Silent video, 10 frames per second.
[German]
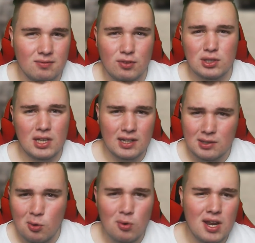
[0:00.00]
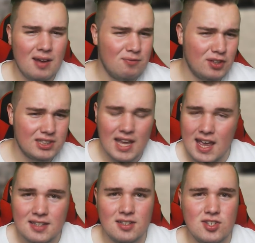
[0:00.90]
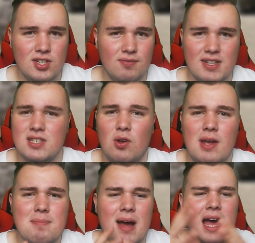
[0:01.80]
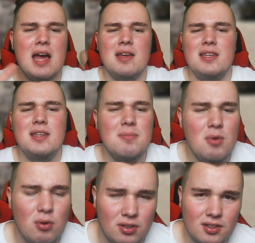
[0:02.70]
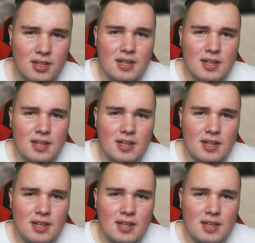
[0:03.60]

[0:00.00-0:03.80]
Wodka Cola, Wodka Energy, was auch immer ihr mögt.